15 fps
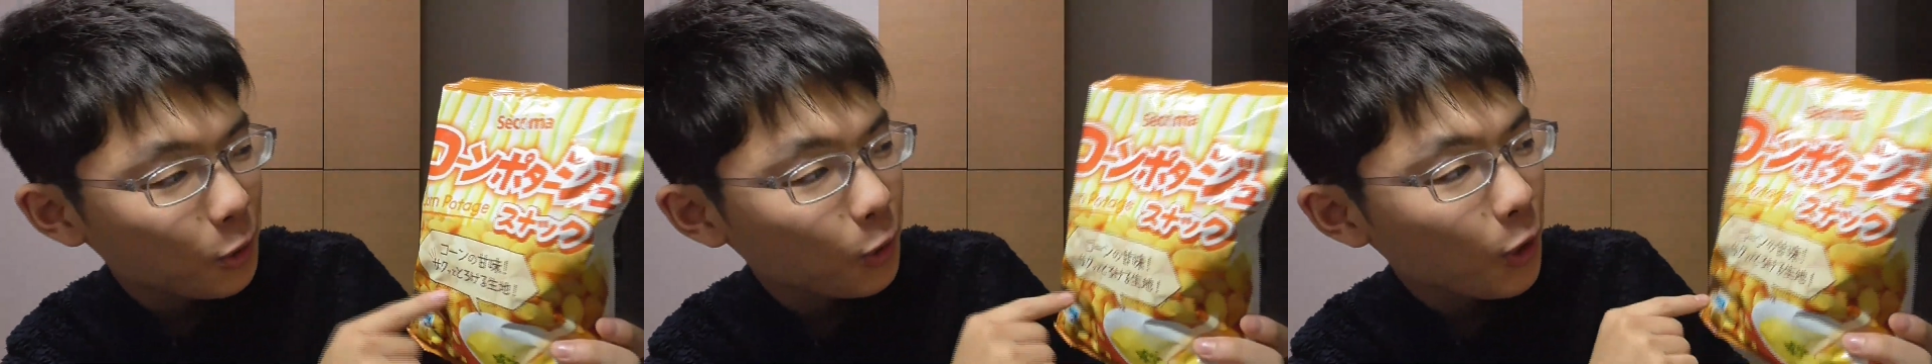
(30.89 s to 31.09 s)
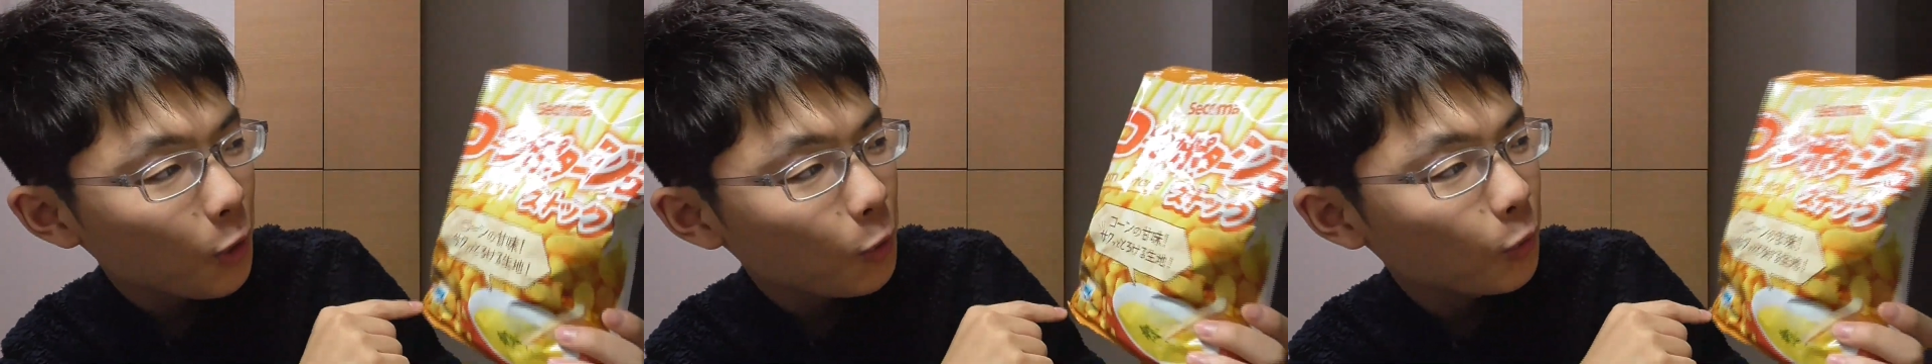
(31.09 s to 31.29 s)

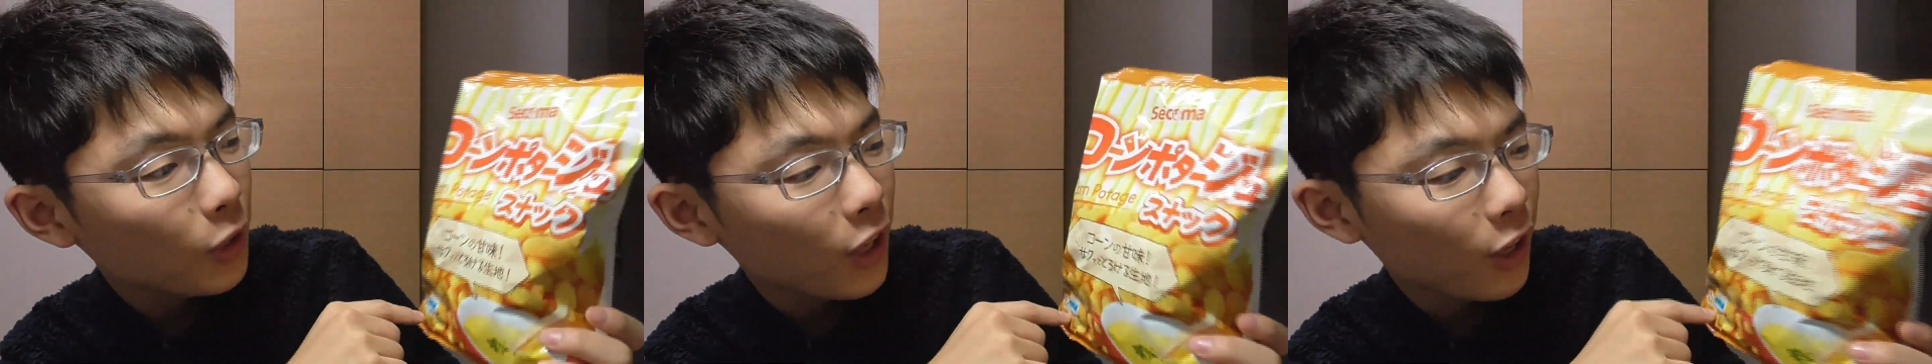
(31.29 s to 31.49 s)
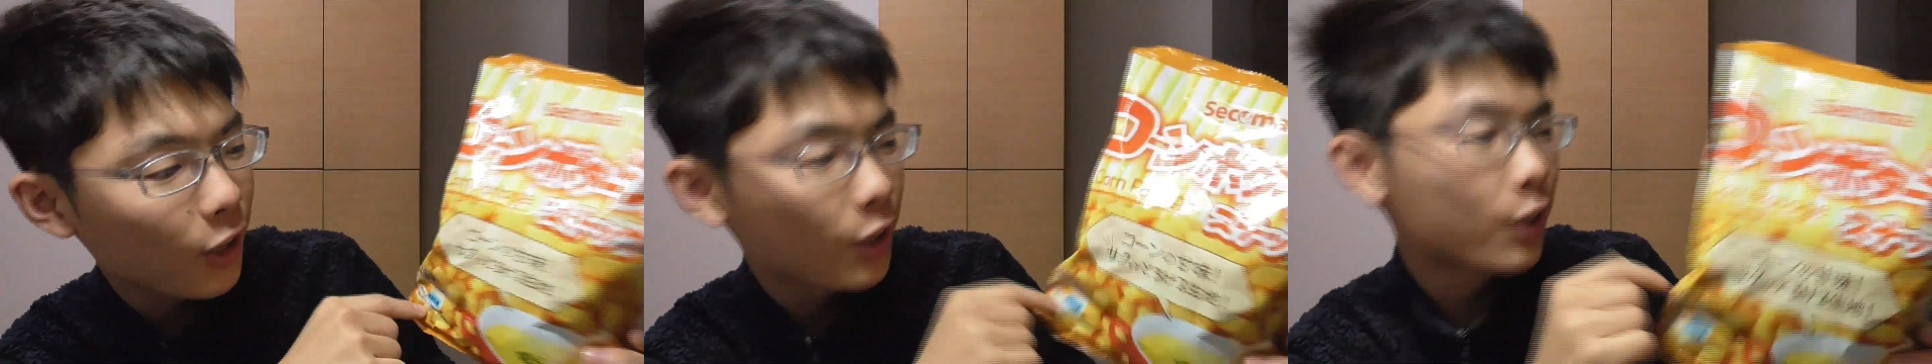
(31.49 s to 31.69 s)
これ結構
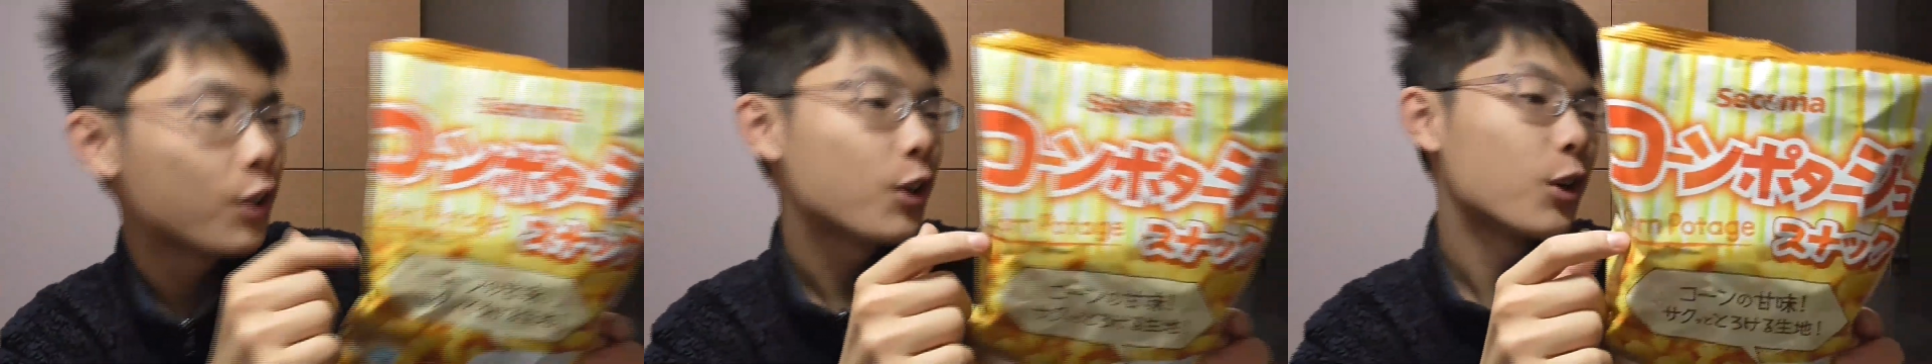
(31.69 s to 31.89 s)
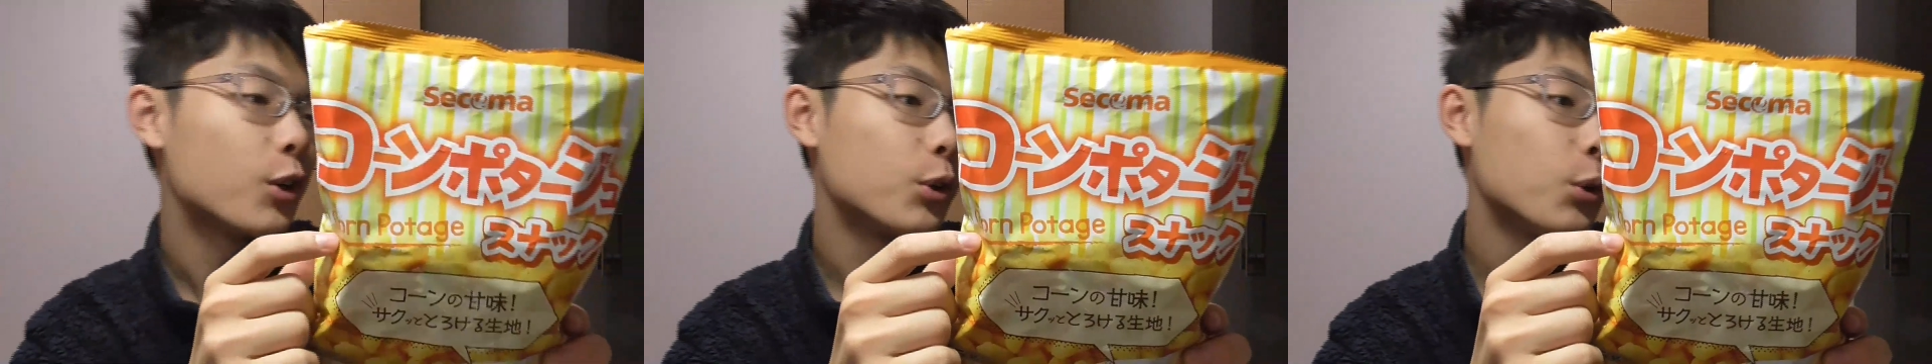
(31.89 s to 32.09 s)
ね、
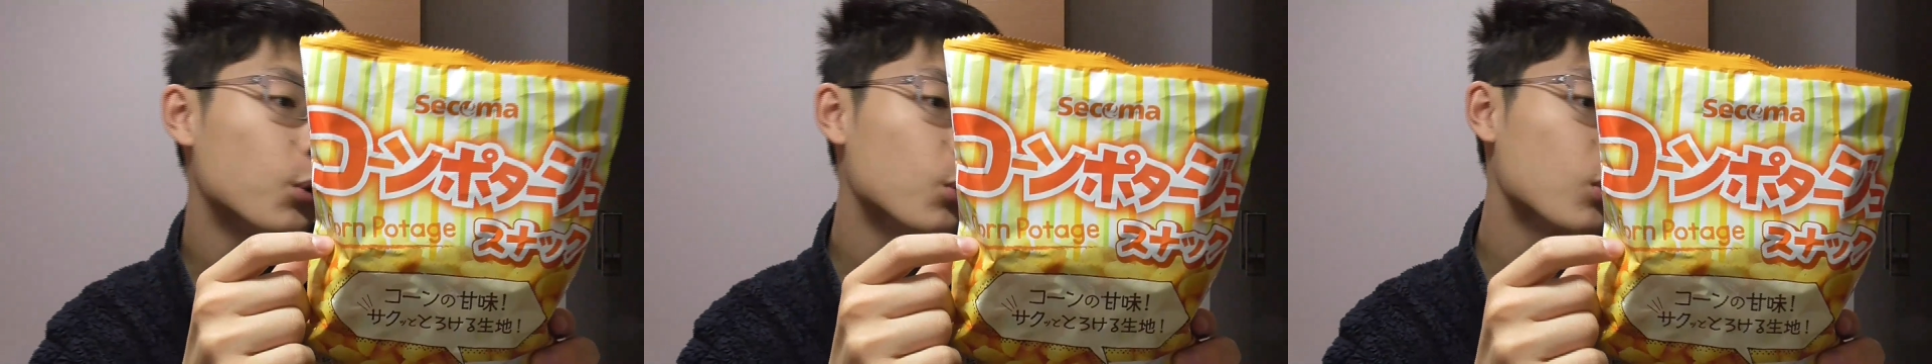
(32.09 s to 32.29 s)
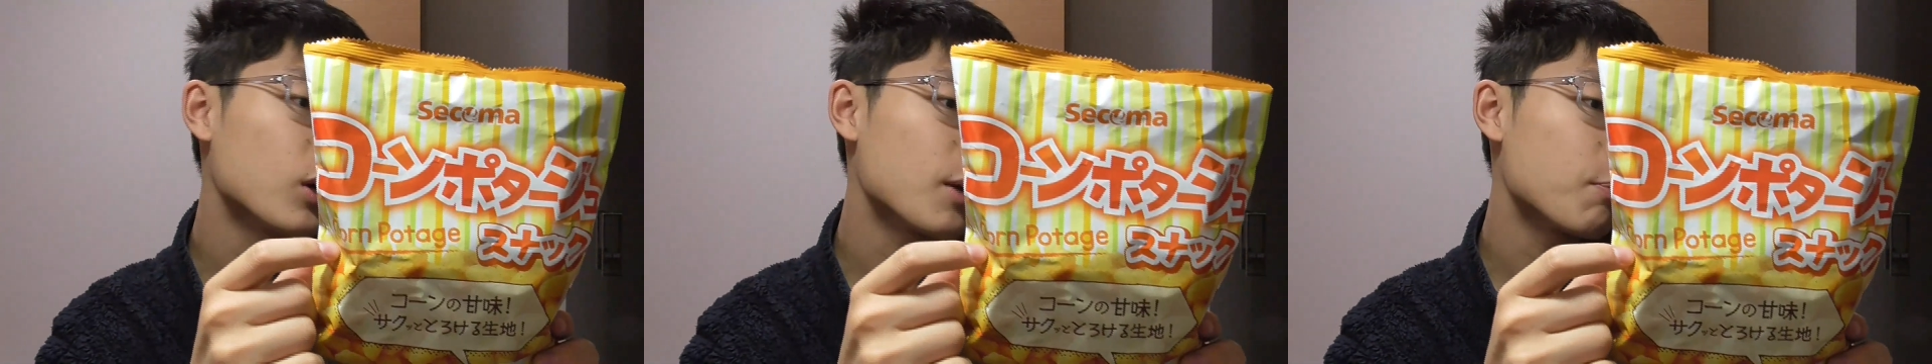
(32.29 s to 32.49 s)

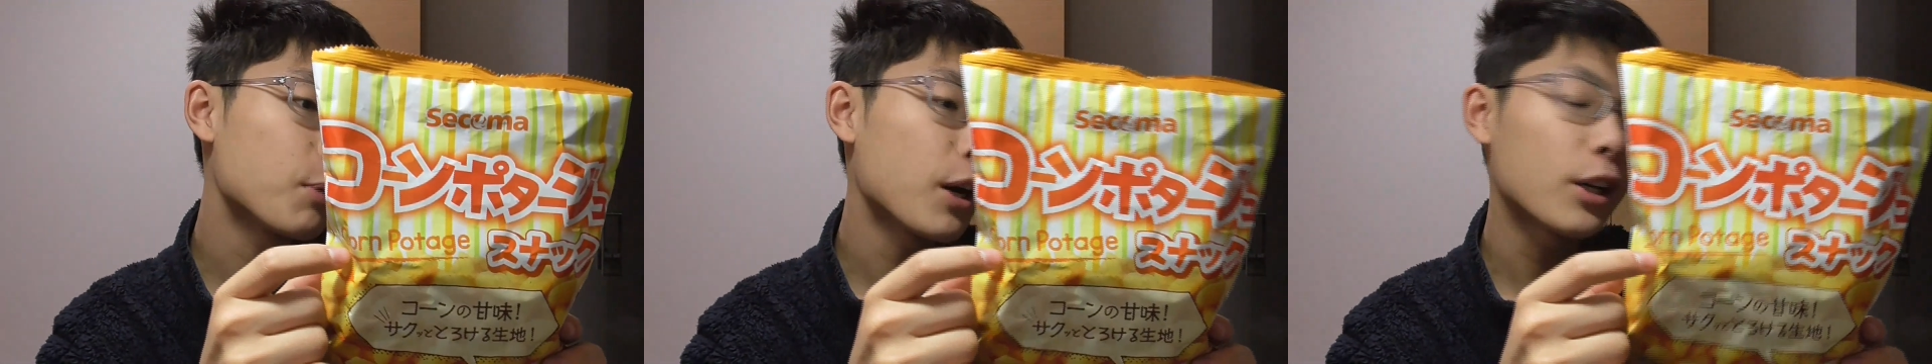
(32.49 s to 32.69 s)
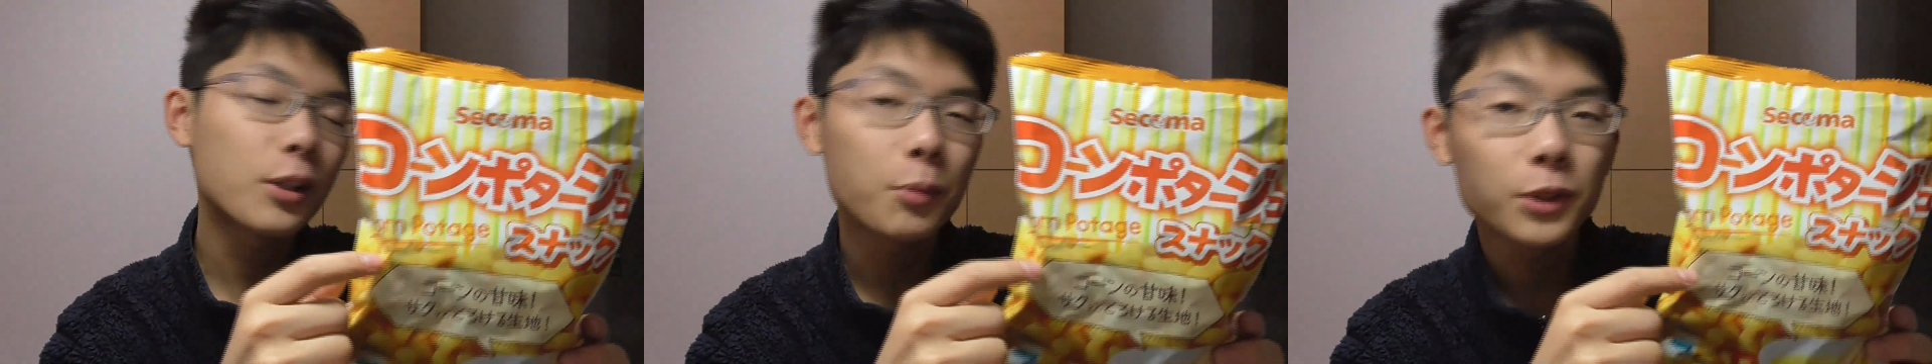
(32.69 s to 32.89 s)
量がいっ
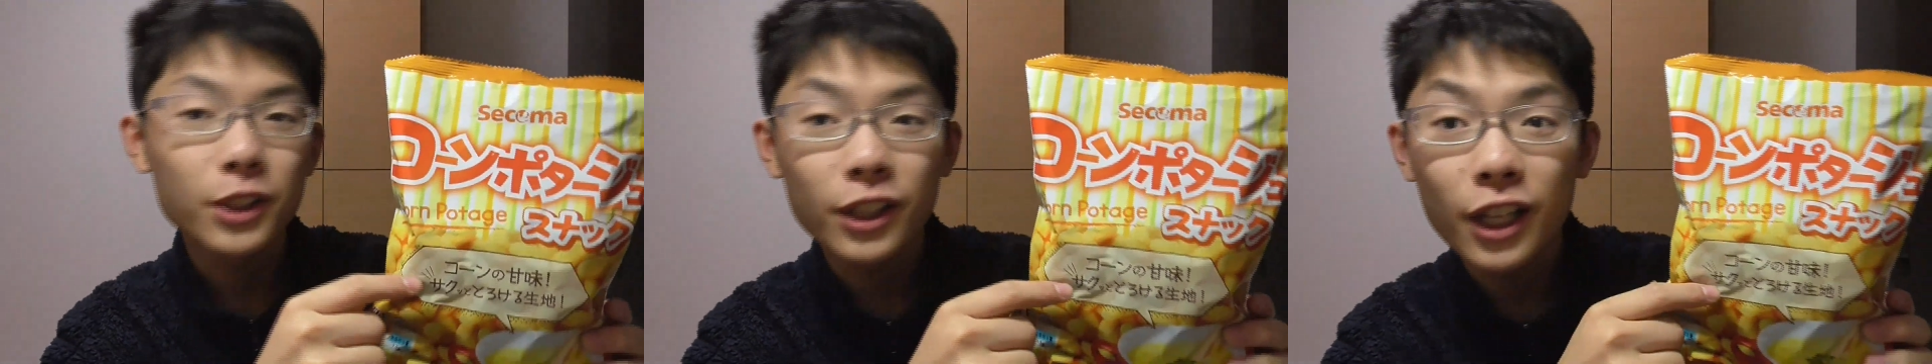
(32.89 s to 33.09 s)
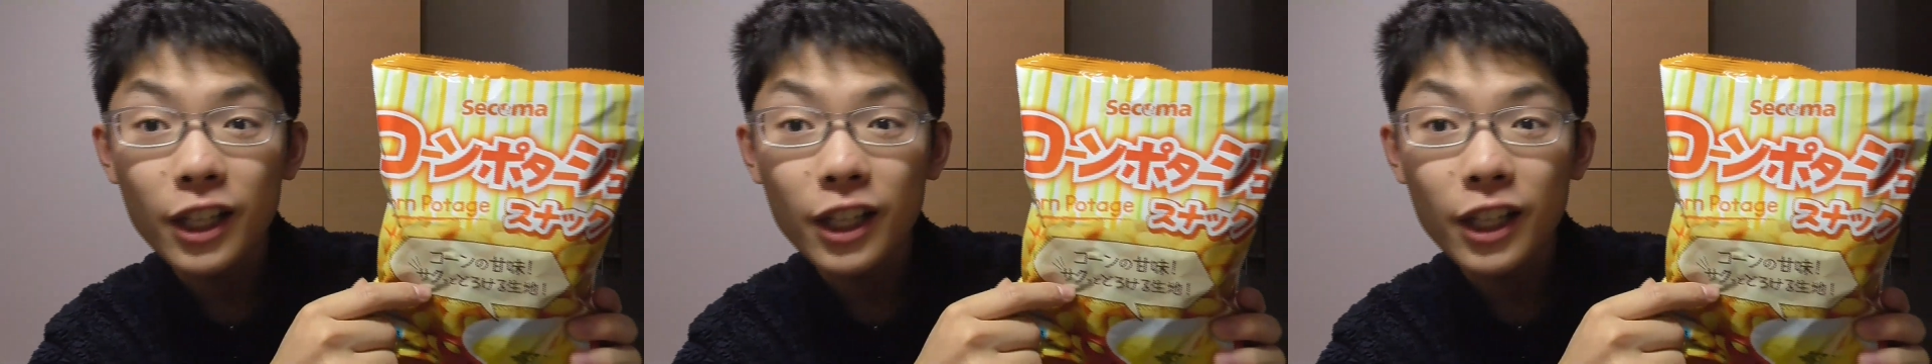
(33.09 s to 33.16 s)
ぱい入ってますね。